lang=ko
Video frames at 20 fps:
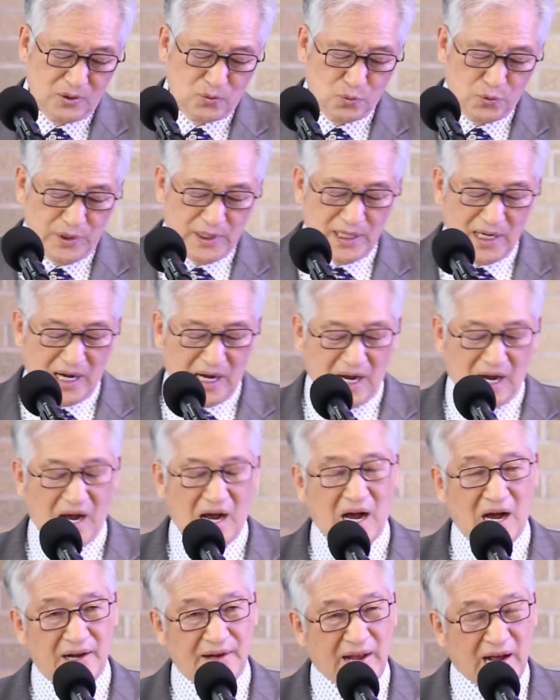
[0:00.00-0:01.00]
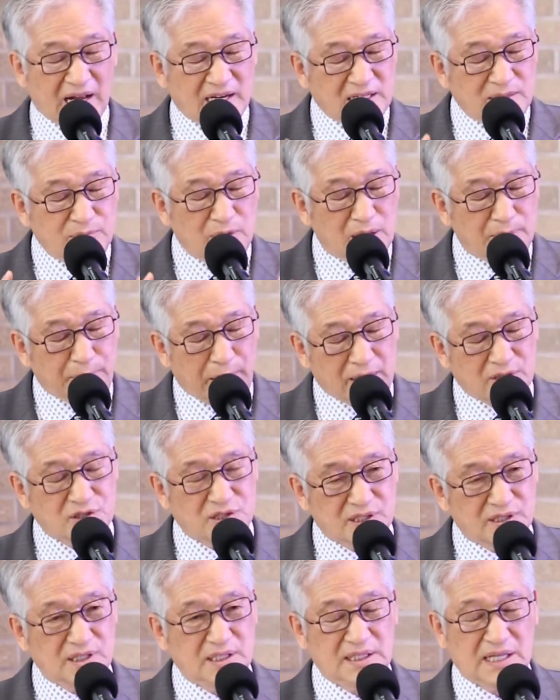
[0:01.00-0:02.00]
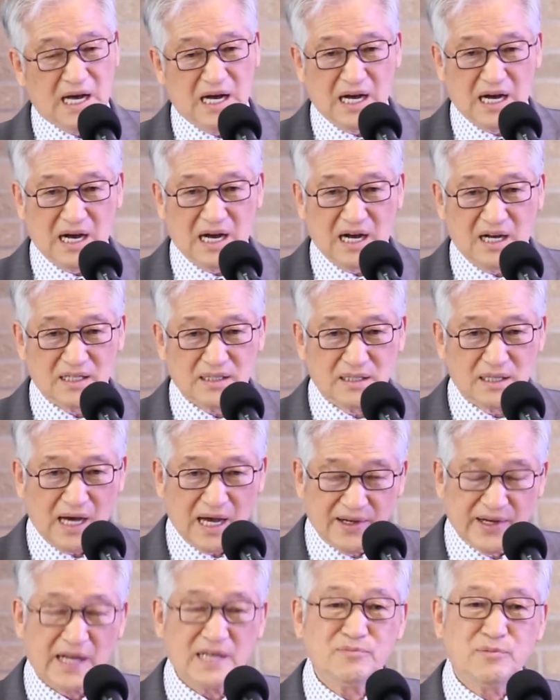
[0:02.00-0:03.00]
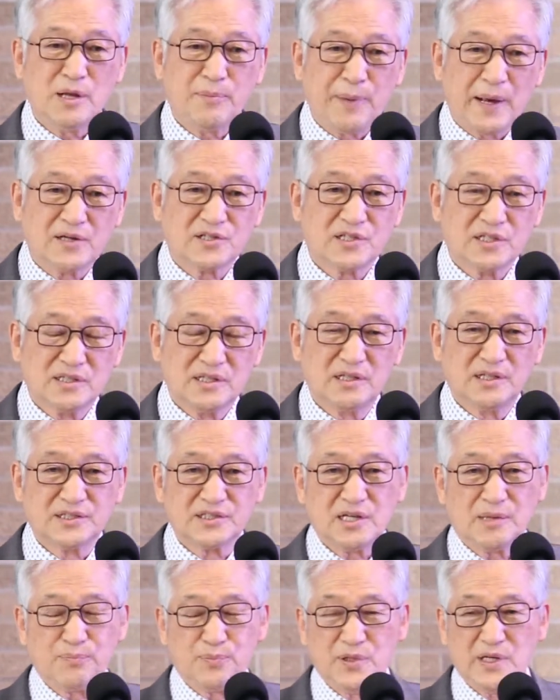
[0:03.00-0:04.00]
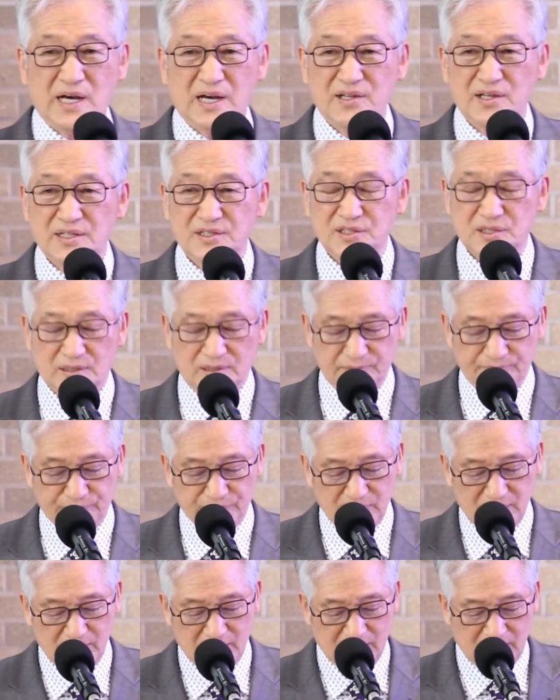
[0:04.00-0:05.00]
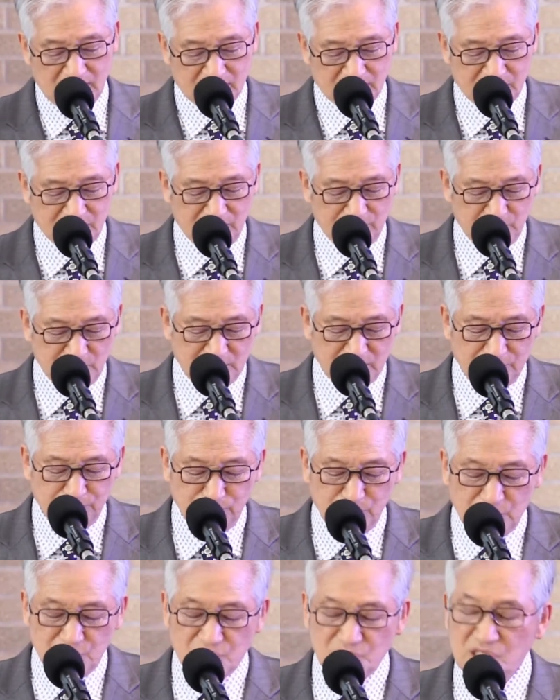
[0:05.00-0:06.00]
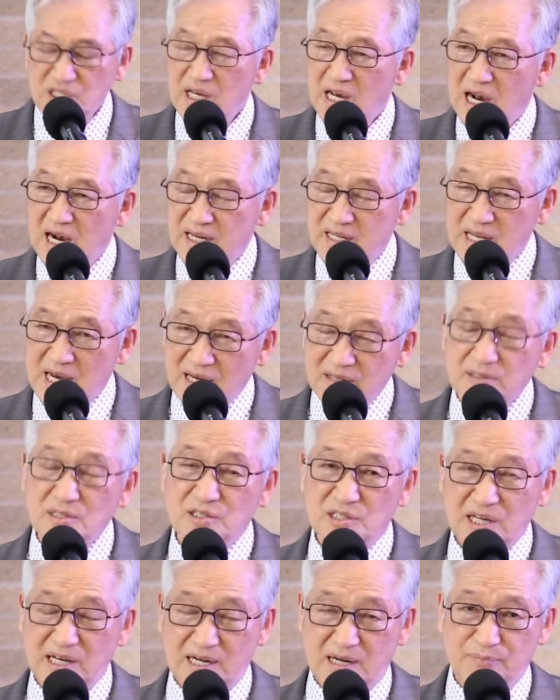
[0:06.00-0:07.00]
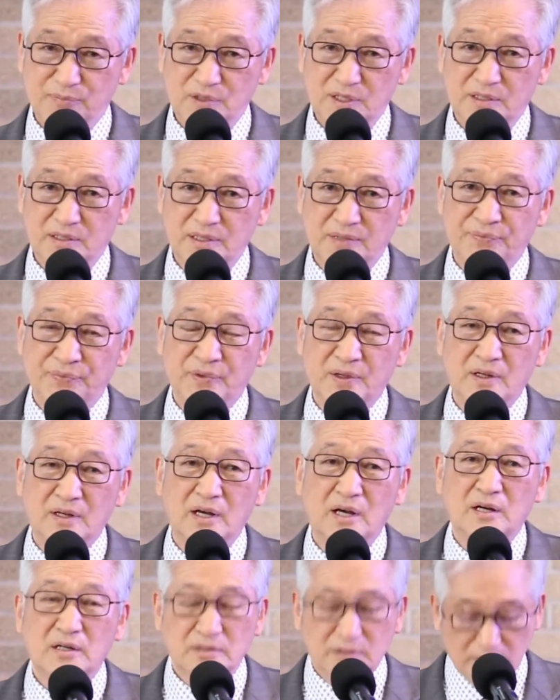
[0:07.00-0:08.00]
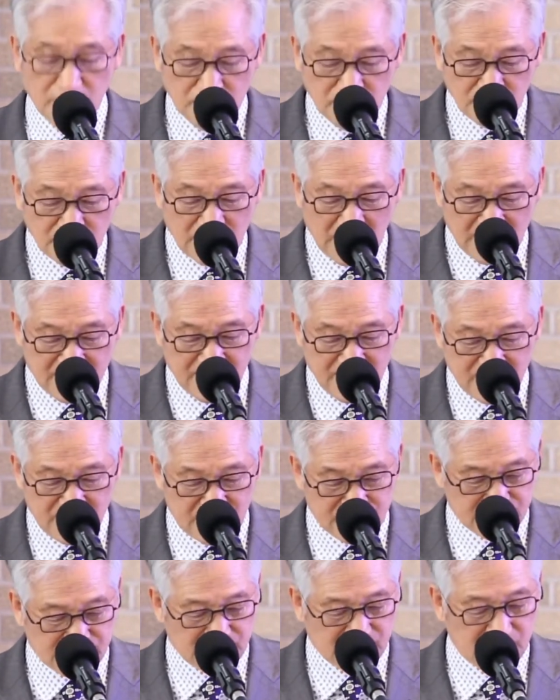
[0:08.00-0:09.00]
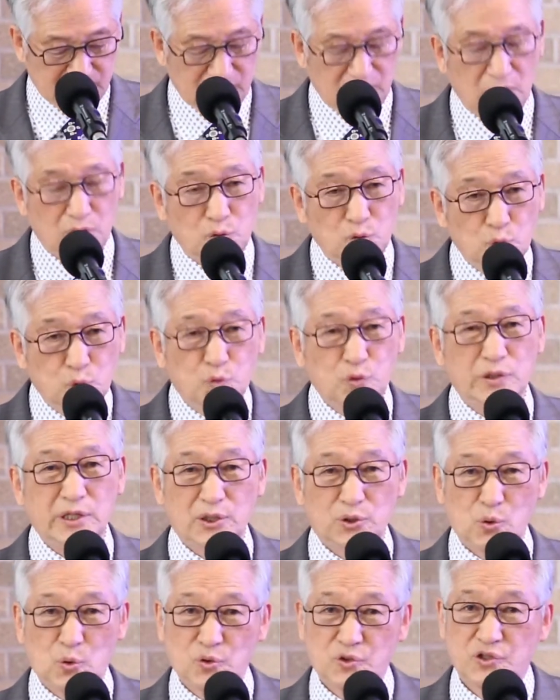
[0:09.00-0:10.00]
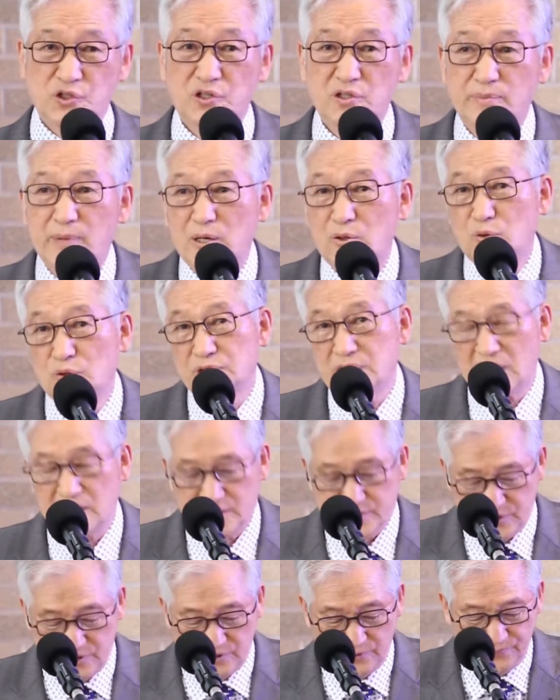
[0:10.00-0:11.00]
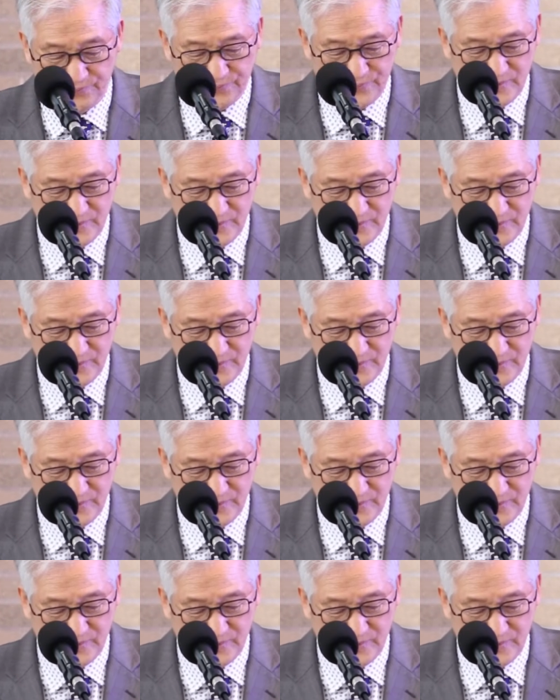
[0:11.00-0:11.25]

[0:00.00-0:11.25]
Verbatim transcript: 우리가 하나님의 백성이다. 하나님의 백성인 것에 비하여서 그러면은 믿지 아니하는 사람들은 어느 나라에서 누구의 통치를 받고 살지요?